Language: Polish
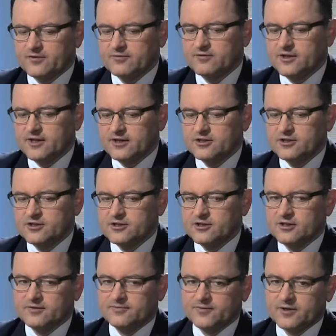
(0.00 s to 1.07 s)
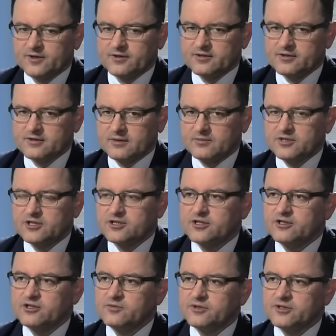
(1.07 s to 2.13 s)
wydaje się, że mm,
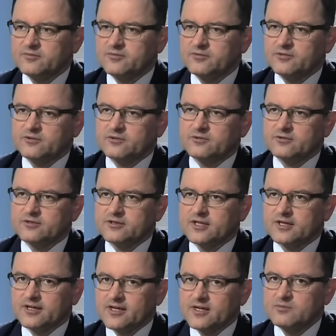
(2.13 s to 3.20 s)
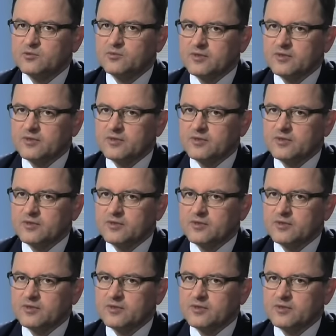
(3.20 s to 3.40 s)
zaprzeczyliśmy temu staremu,